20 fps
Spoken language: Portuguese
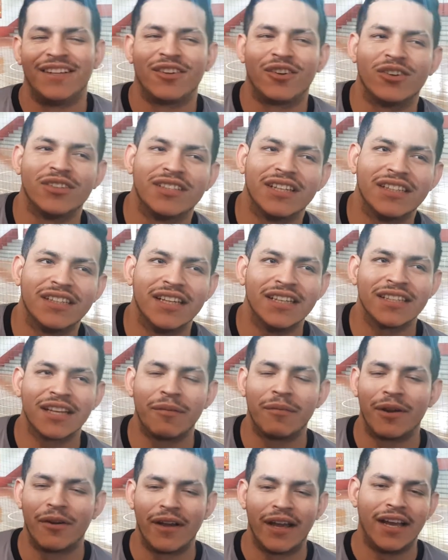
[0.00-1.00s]
Com certeza,
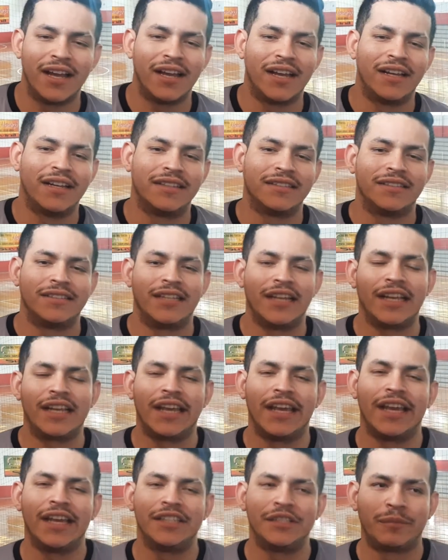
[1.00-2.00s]
Gabriel. É,
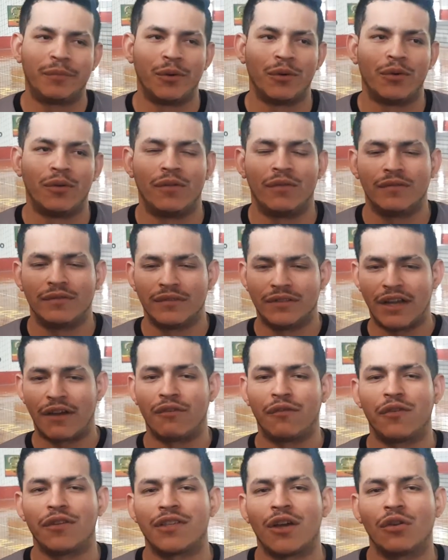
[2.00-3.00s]
cheguei, tipo, estava
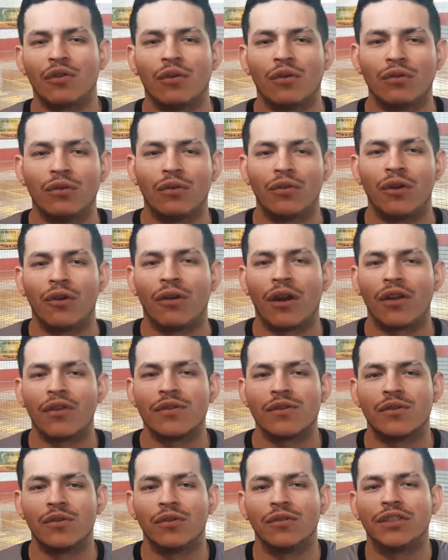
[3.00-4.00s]
no futsal do, do, Rio Grande do
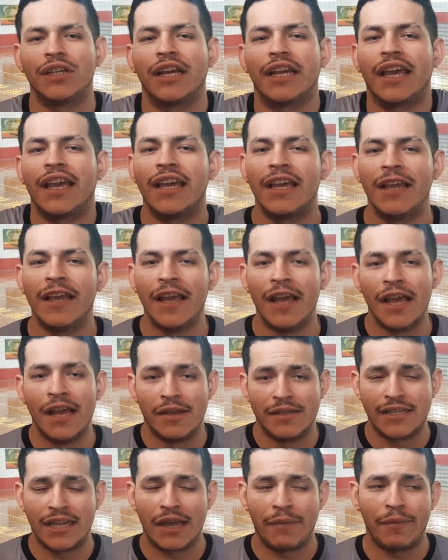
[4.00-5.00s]
Sul, cheguei,
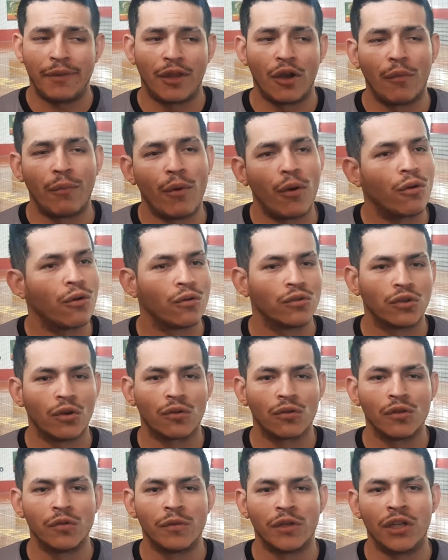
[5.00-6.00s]
se adaptei um pouco do jogo
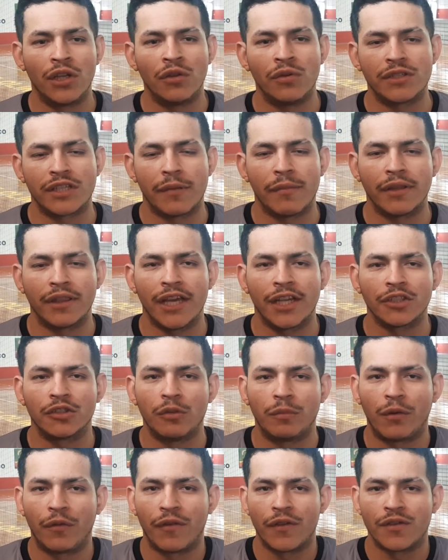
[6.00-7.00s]
dos meninos, esquema tático do
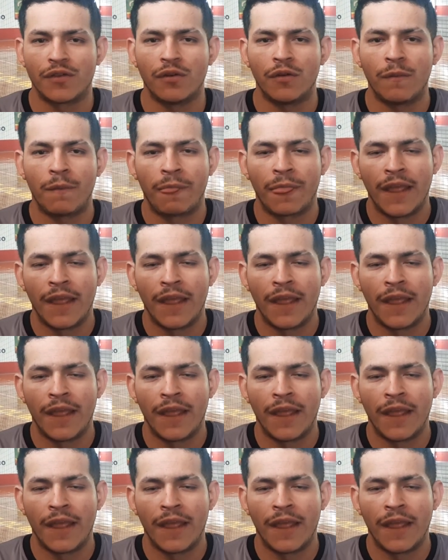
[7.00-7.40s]
professor.